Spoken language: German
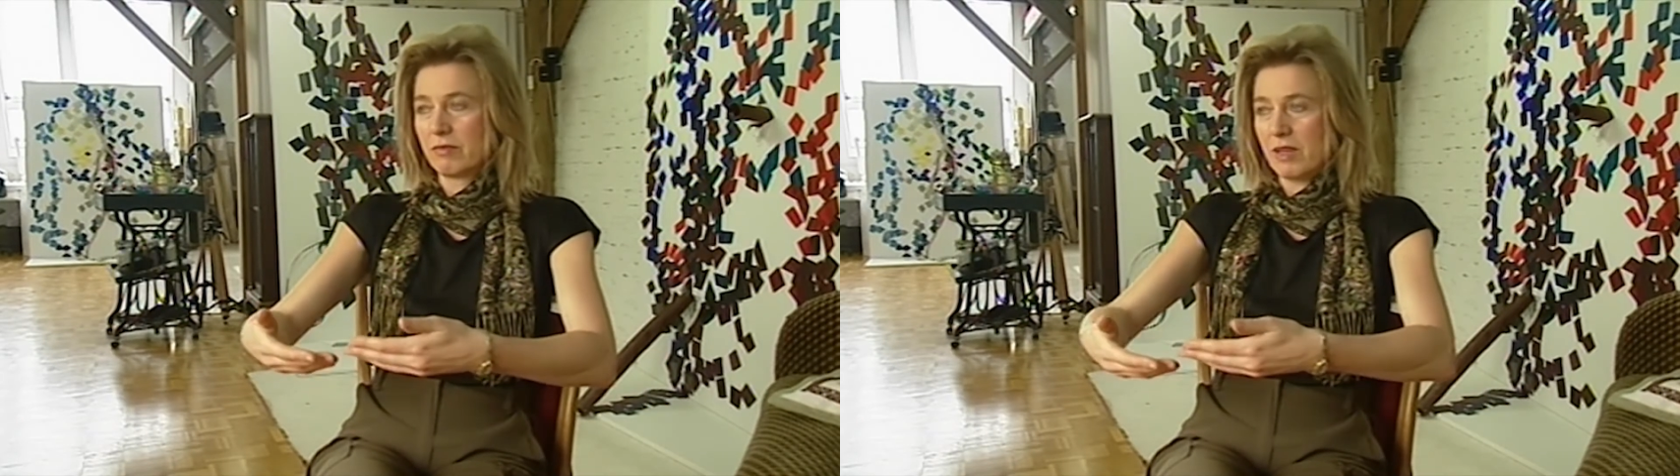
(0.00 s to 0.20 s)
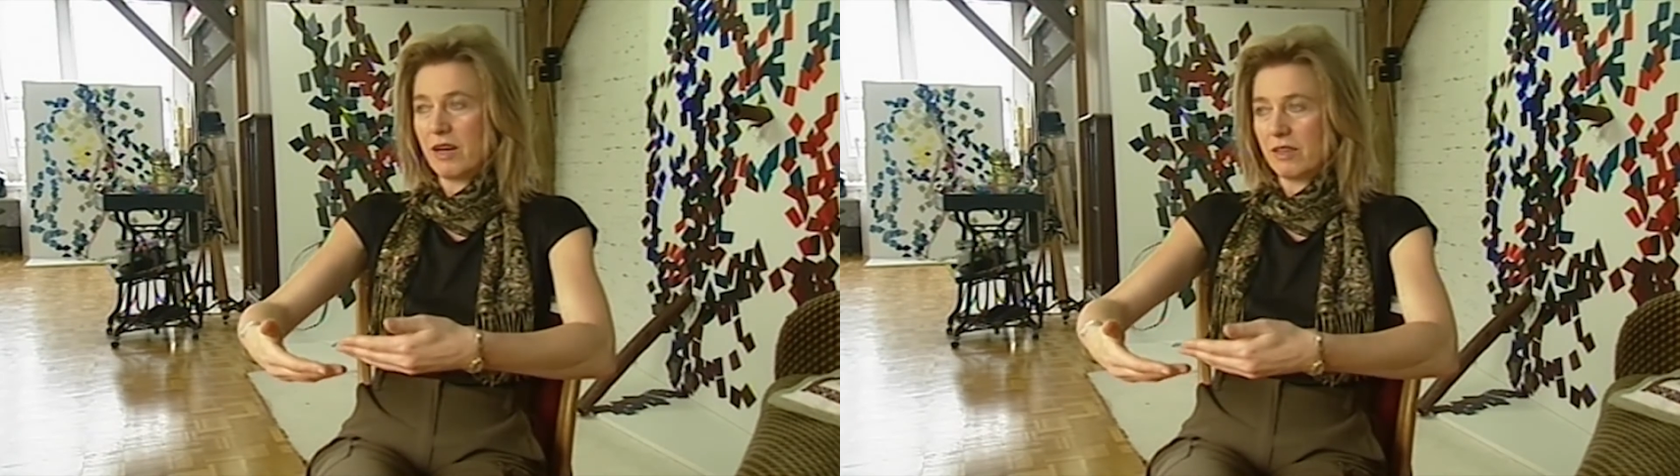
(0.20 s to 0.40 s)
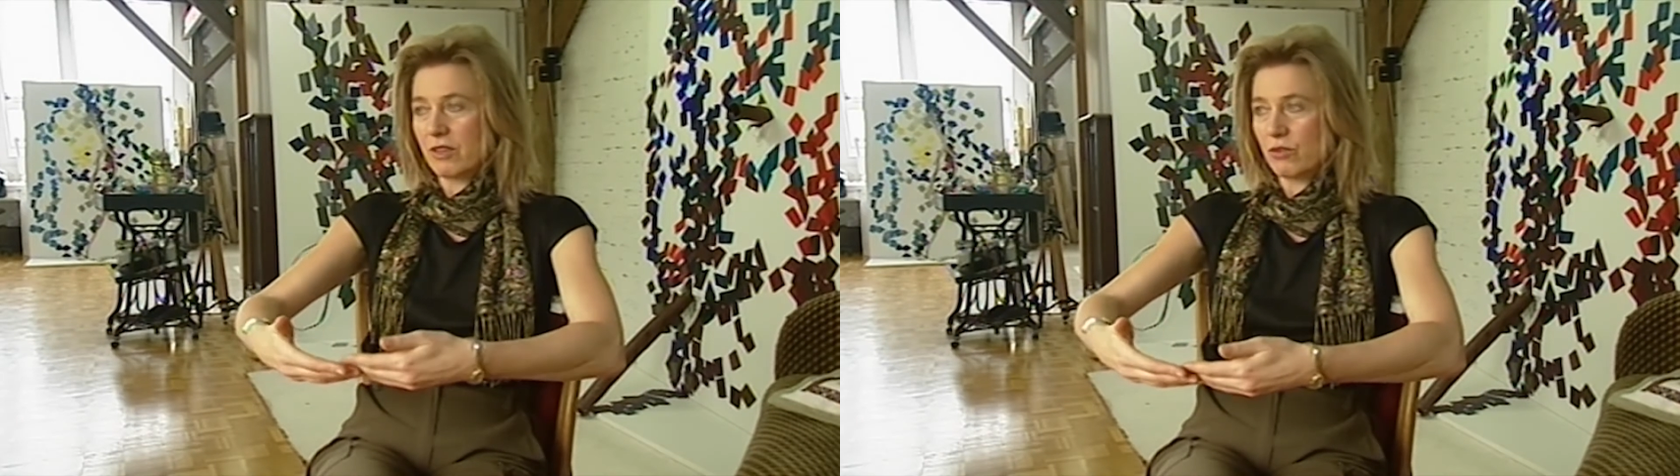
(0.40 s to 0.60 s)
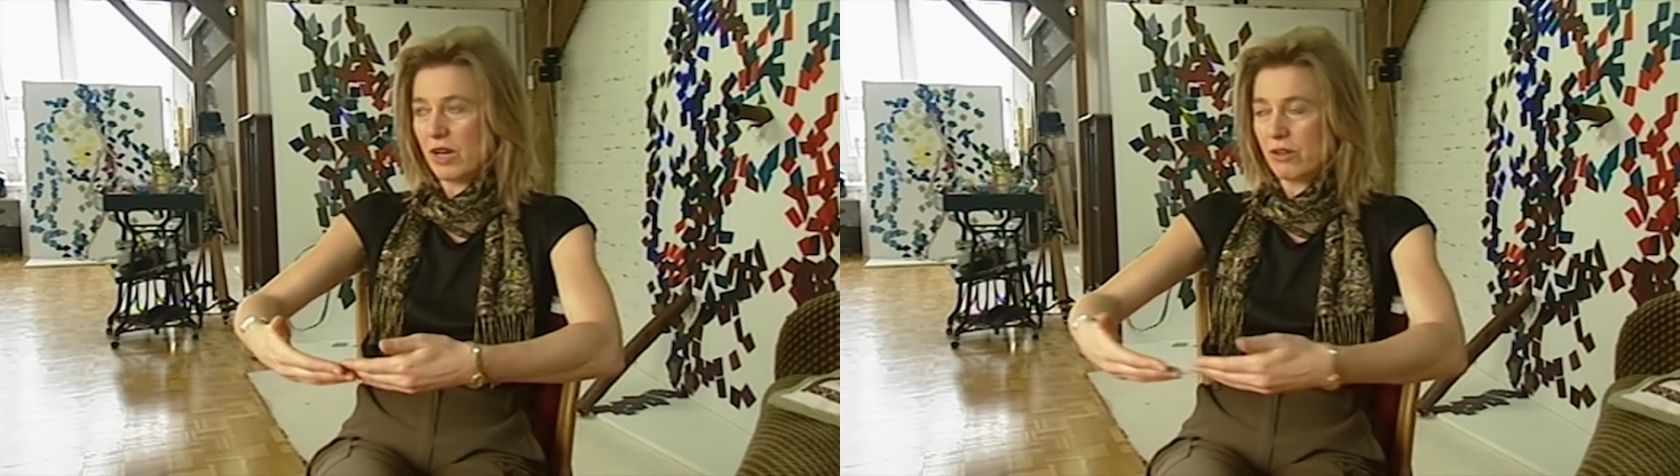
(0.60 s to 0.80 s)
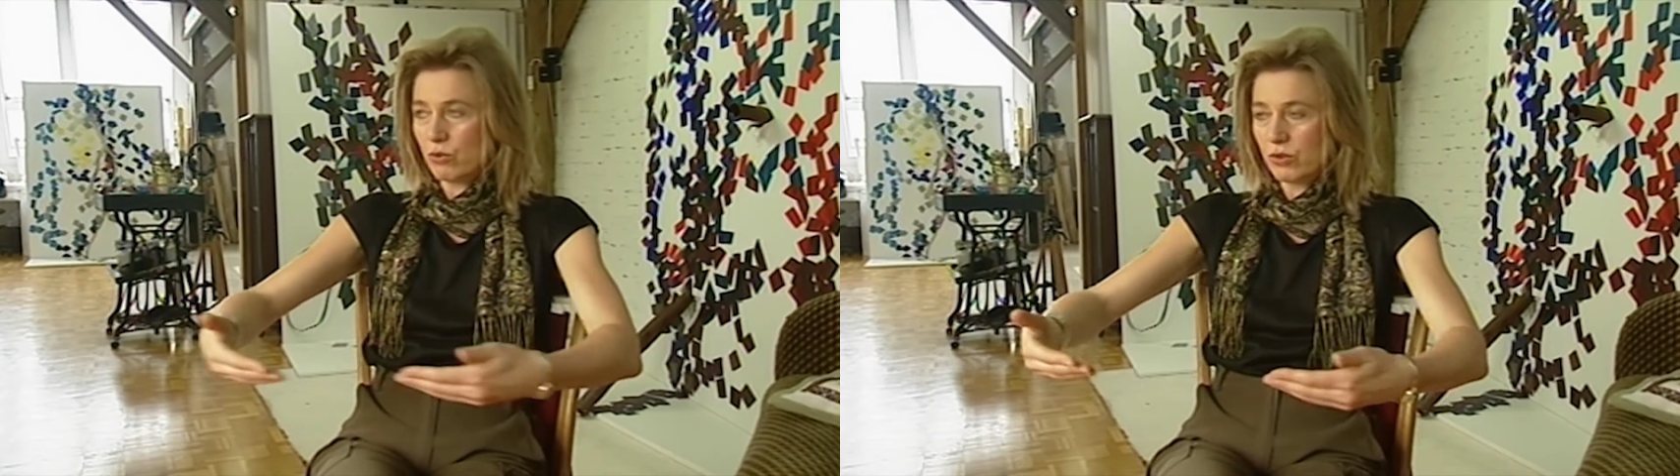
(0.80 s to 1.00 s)
ja, also, also
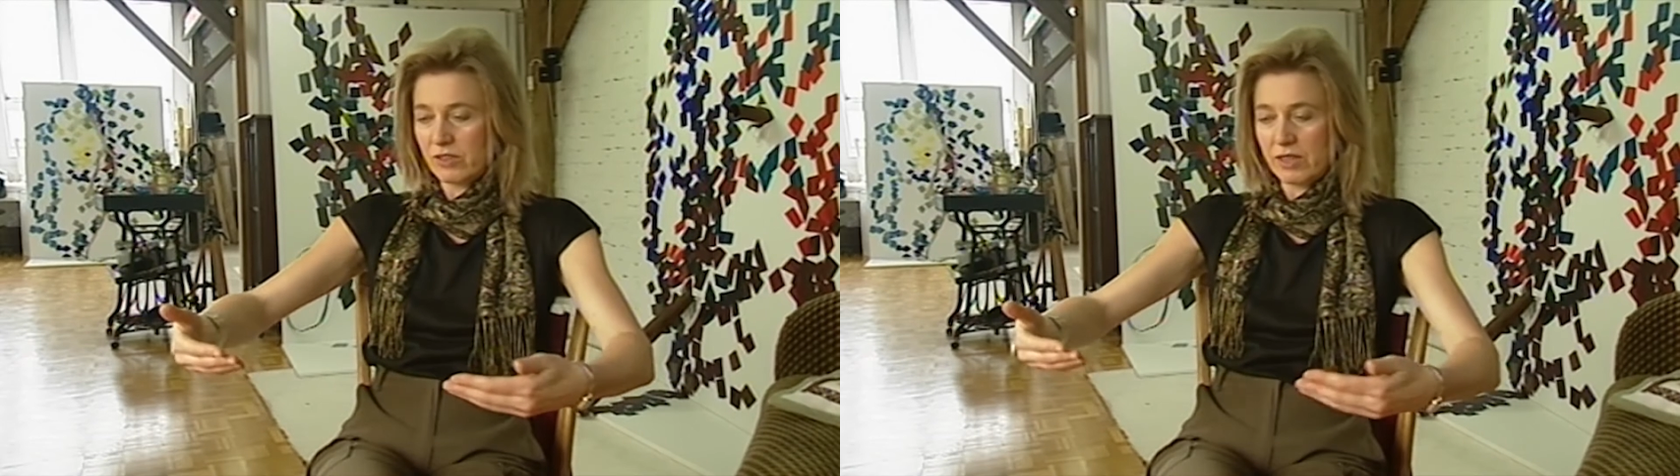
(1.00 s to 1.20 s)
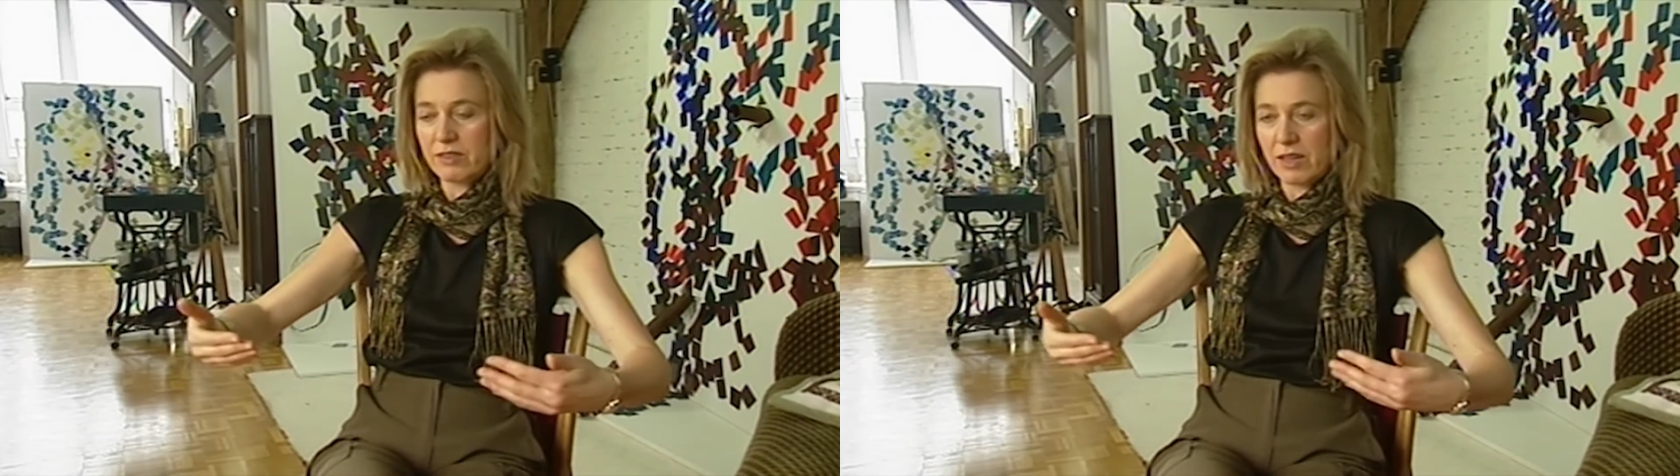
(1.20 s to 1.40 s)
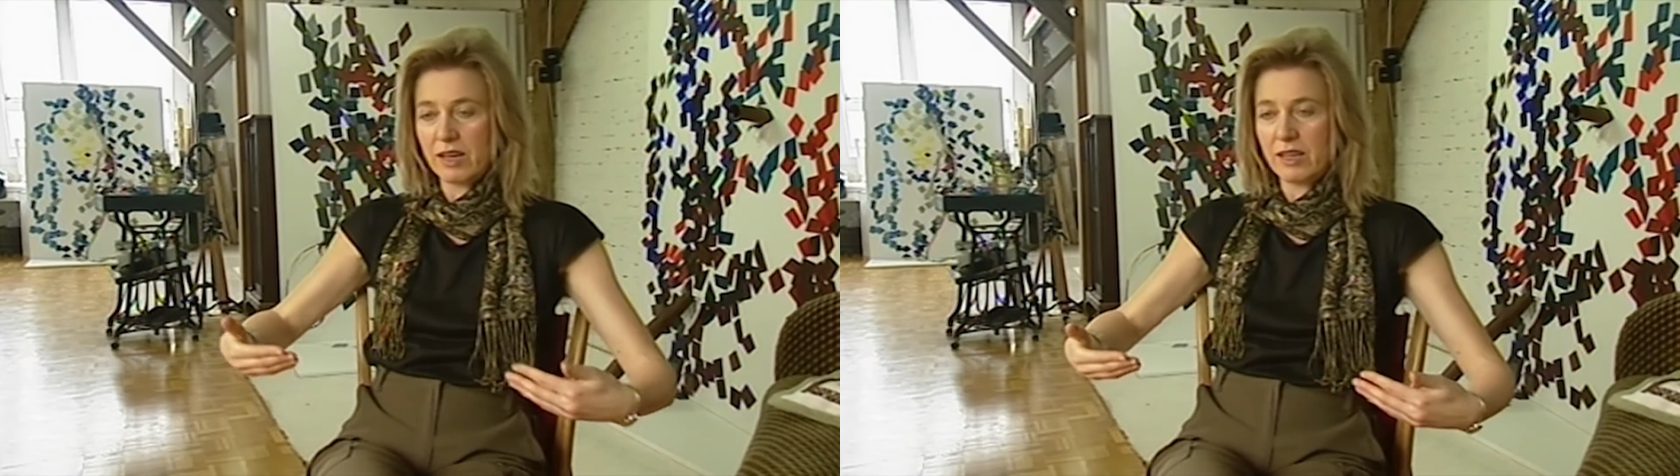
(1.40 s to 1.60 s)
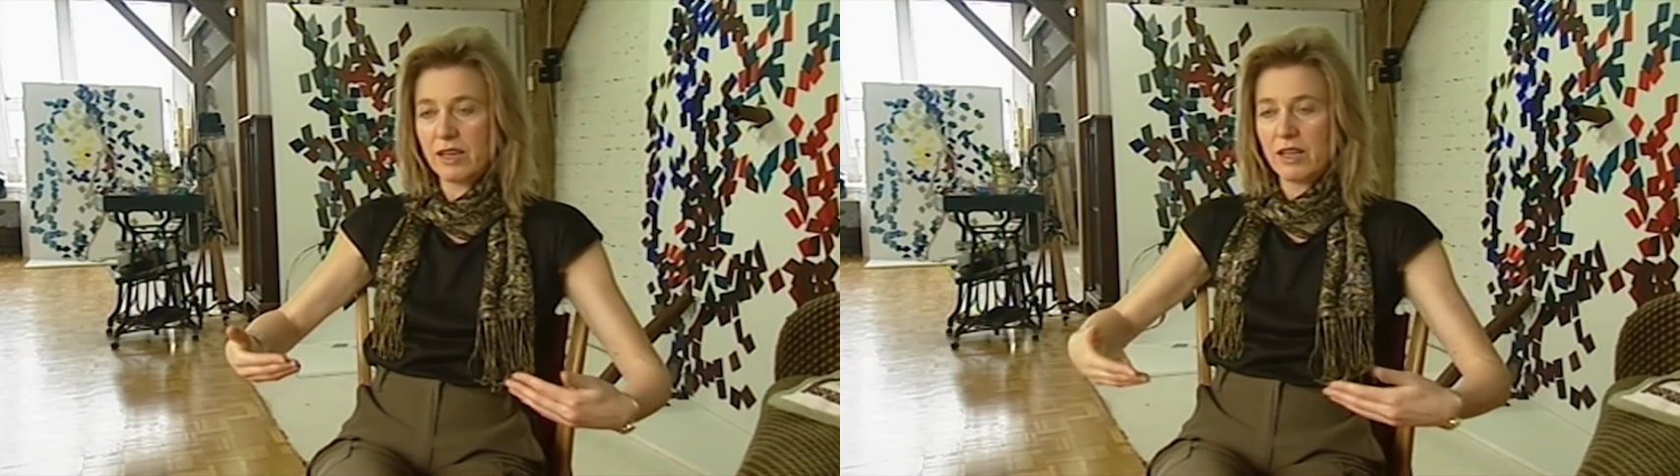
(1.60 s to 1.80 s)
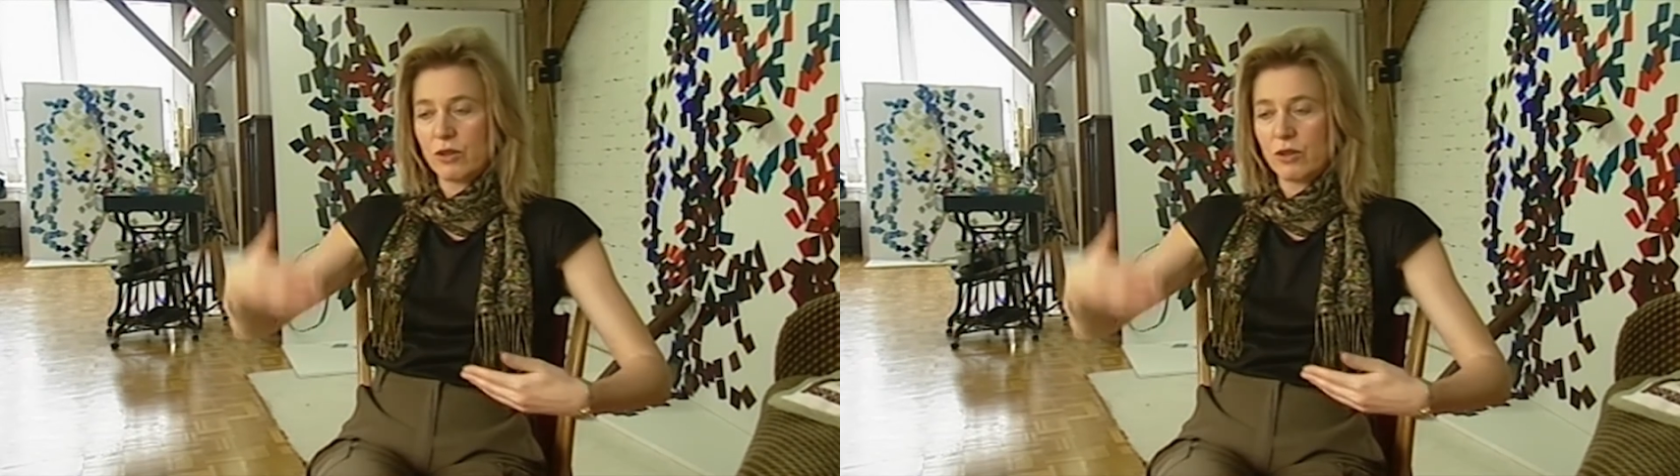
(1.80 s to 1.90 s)
ein Unterteil